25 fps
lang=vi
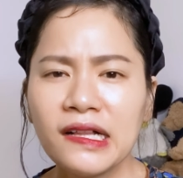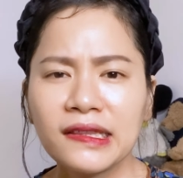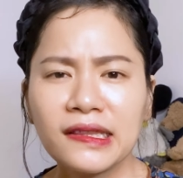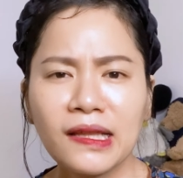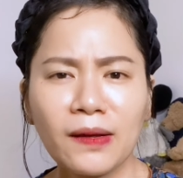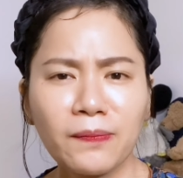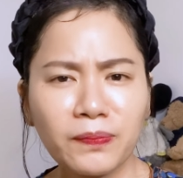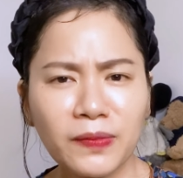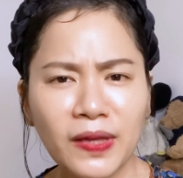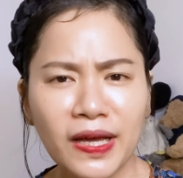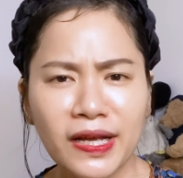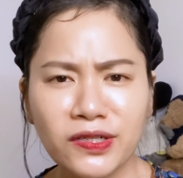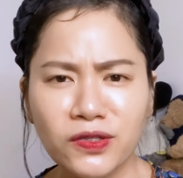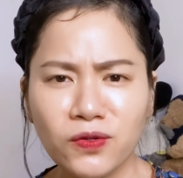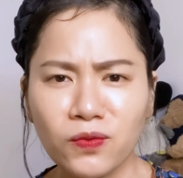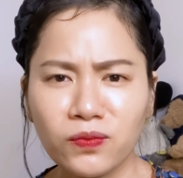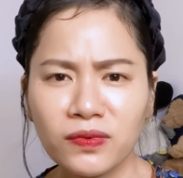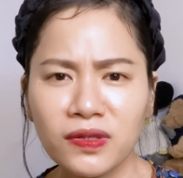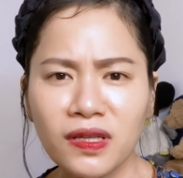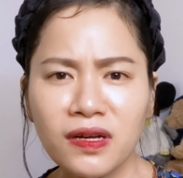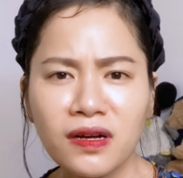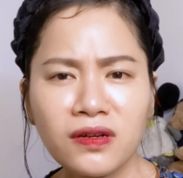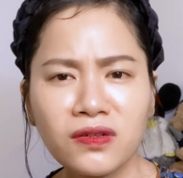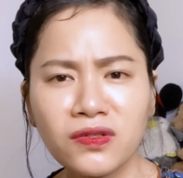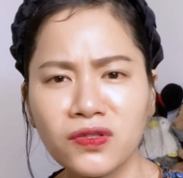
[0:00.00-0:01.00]
Tập thể dục
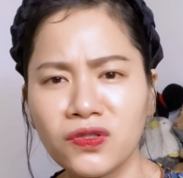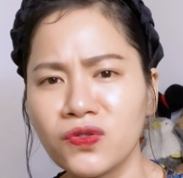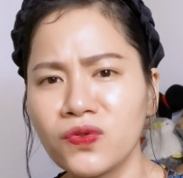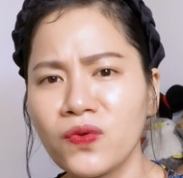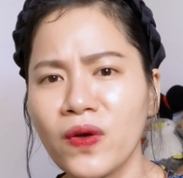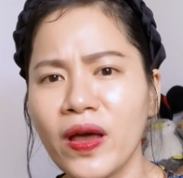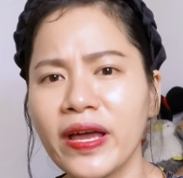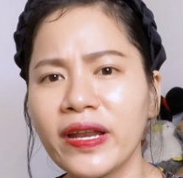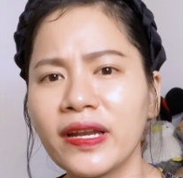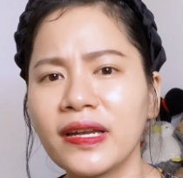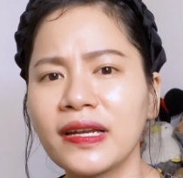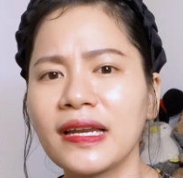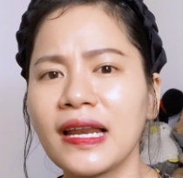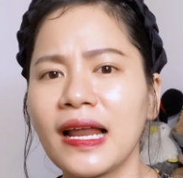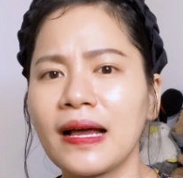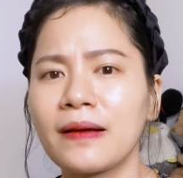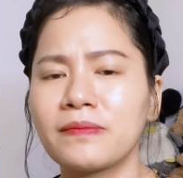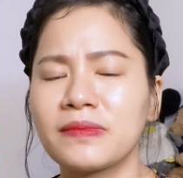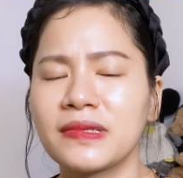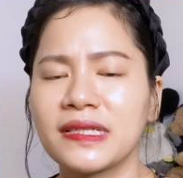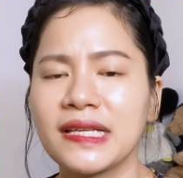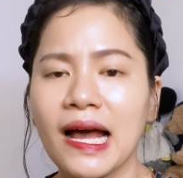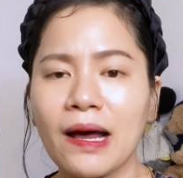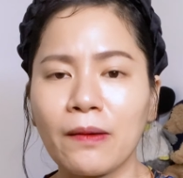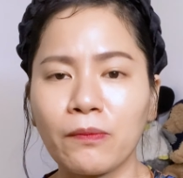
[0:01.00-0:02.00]
thường xuyên
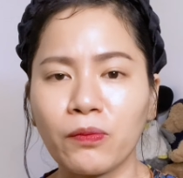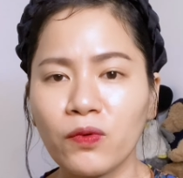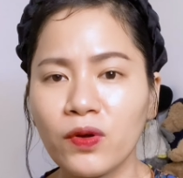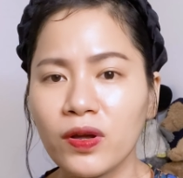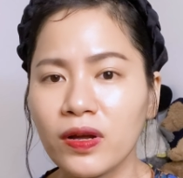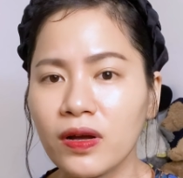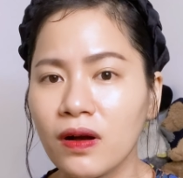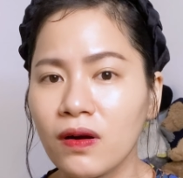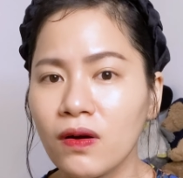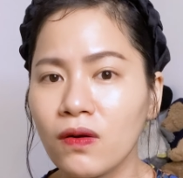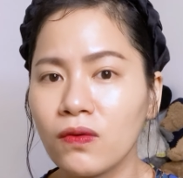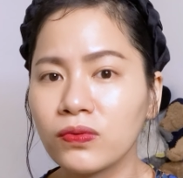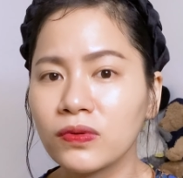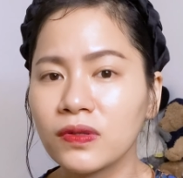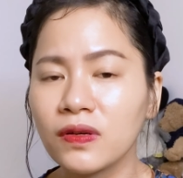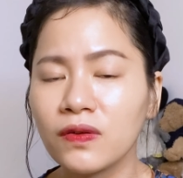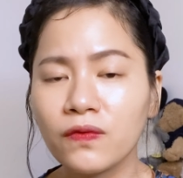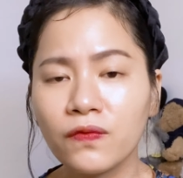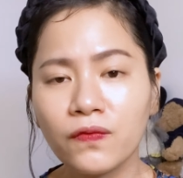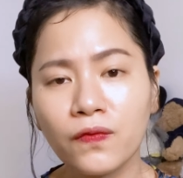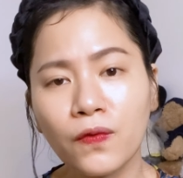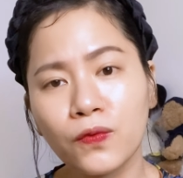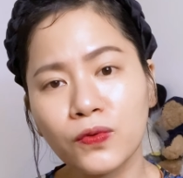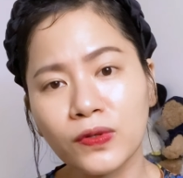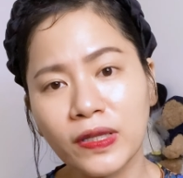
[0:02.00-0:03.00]
làm giảm nguy cơ ung thư
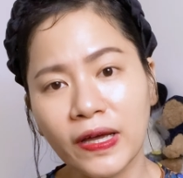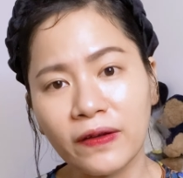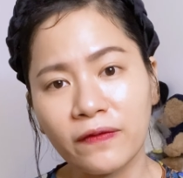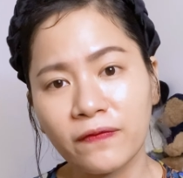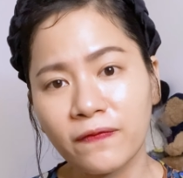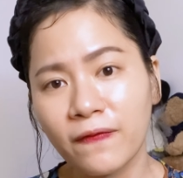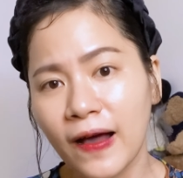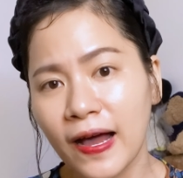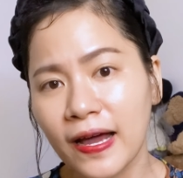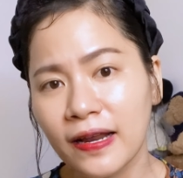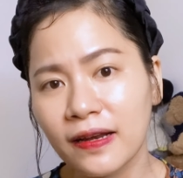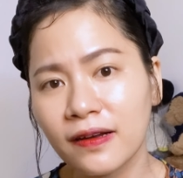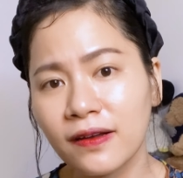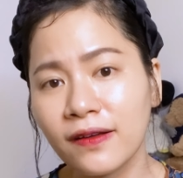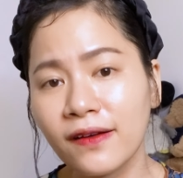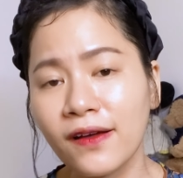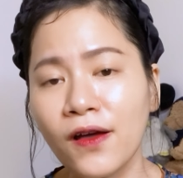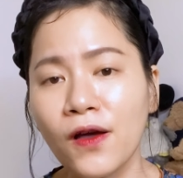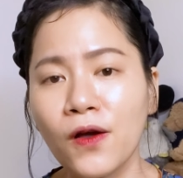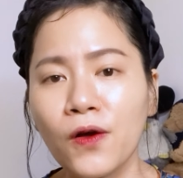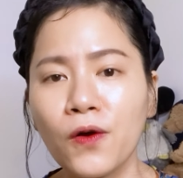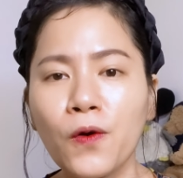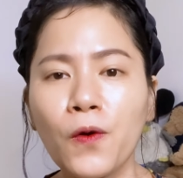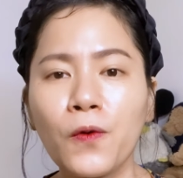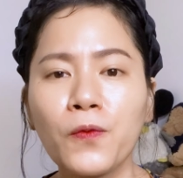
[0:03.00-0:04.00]
vú tái phát,
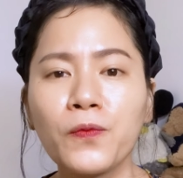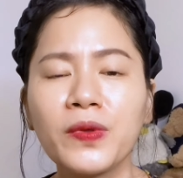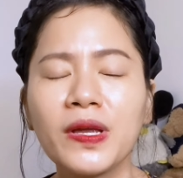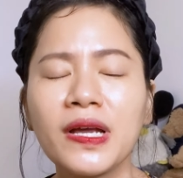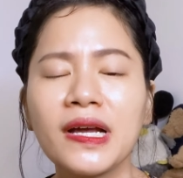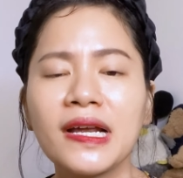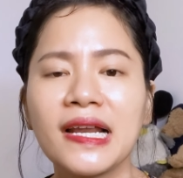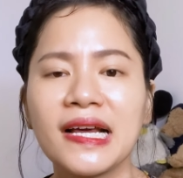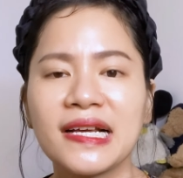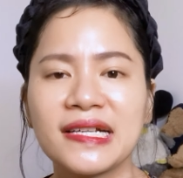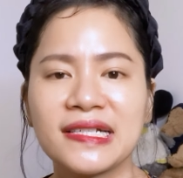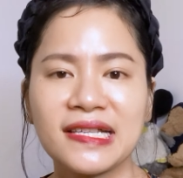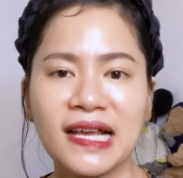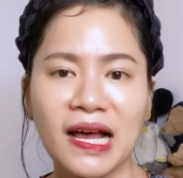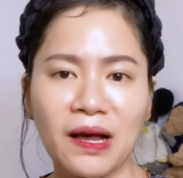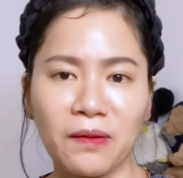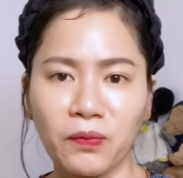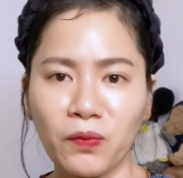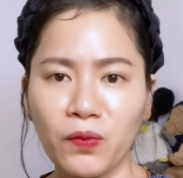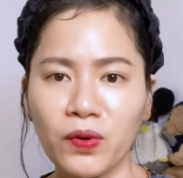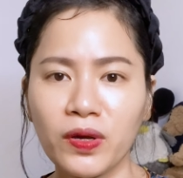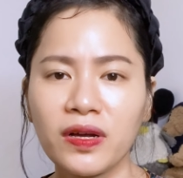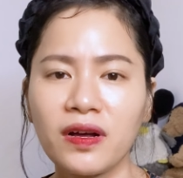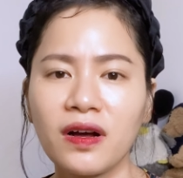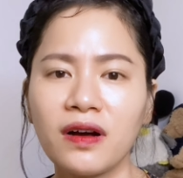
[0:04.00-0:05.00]
cũng như là giảm
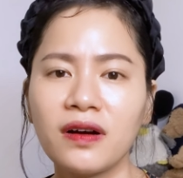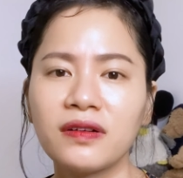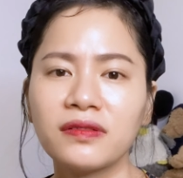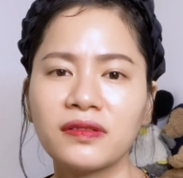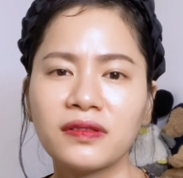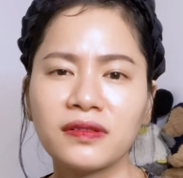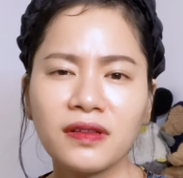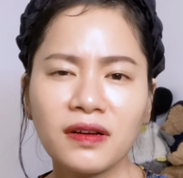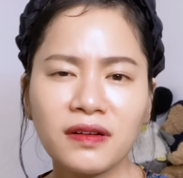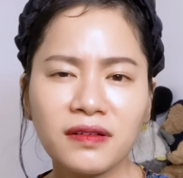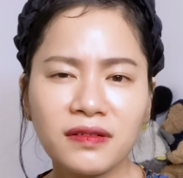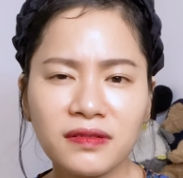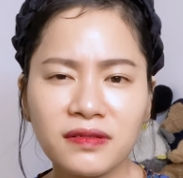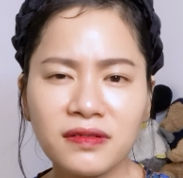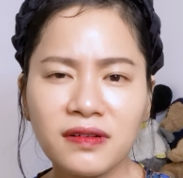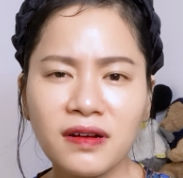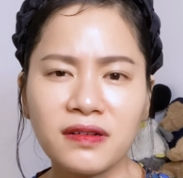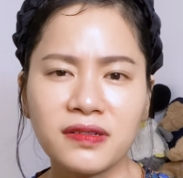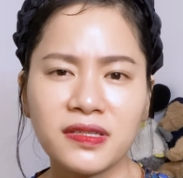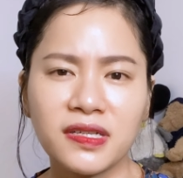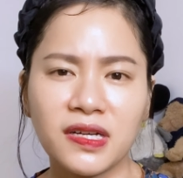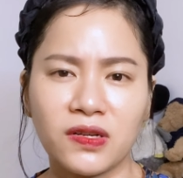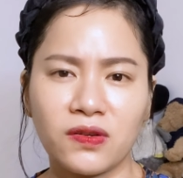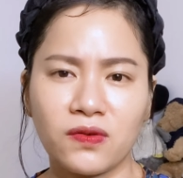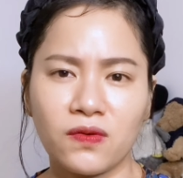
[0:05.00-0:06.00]
nguy cơ từng
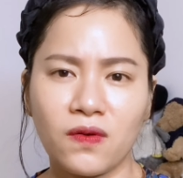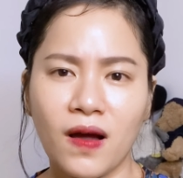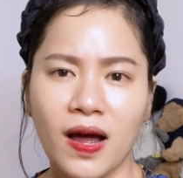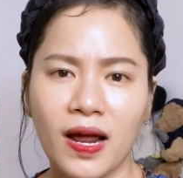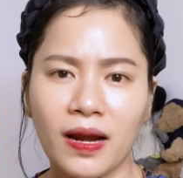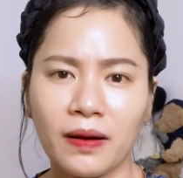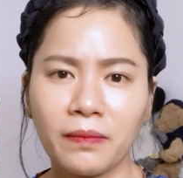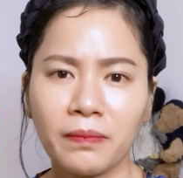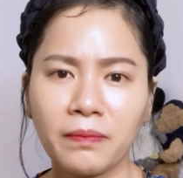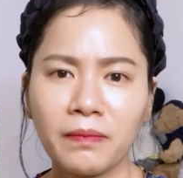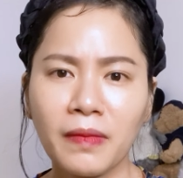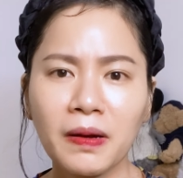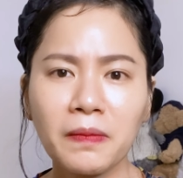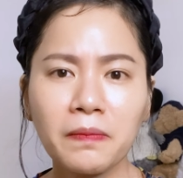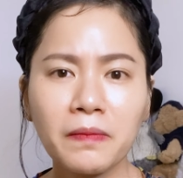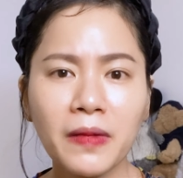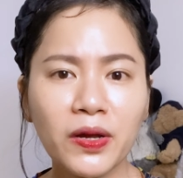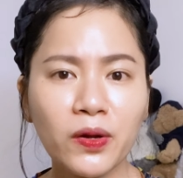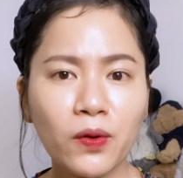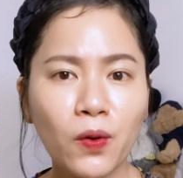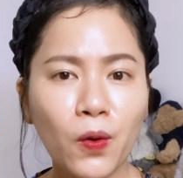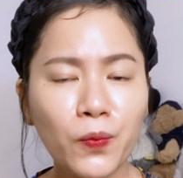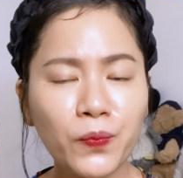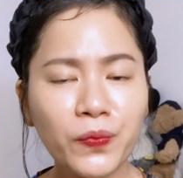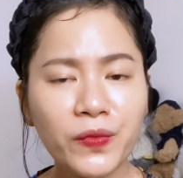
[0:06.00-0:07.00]
được chẩn đoán mắc
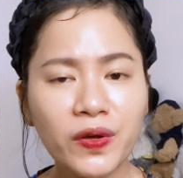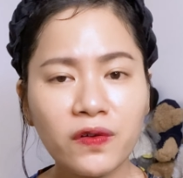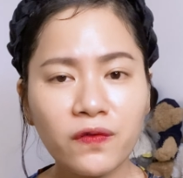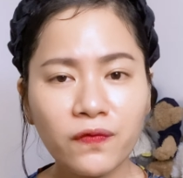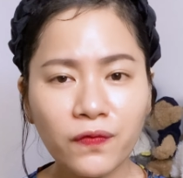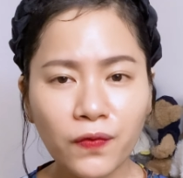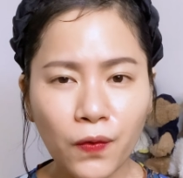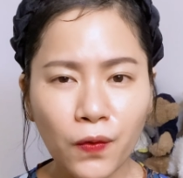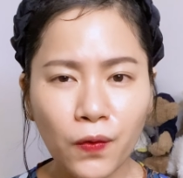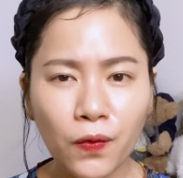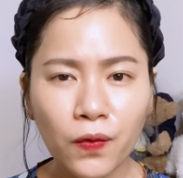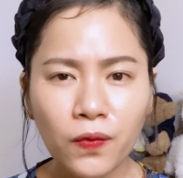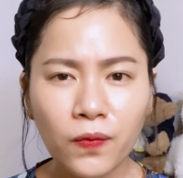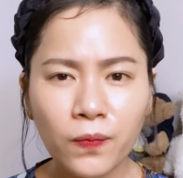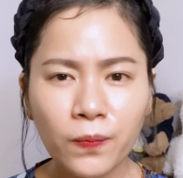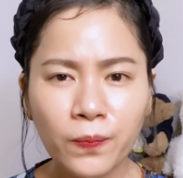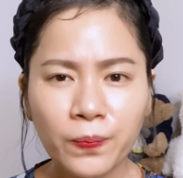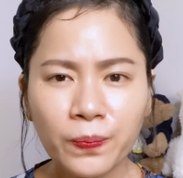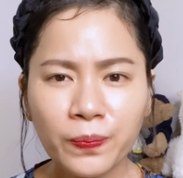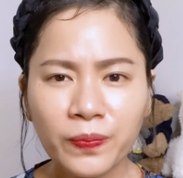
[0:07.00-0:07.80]
bệnh ung thư vú.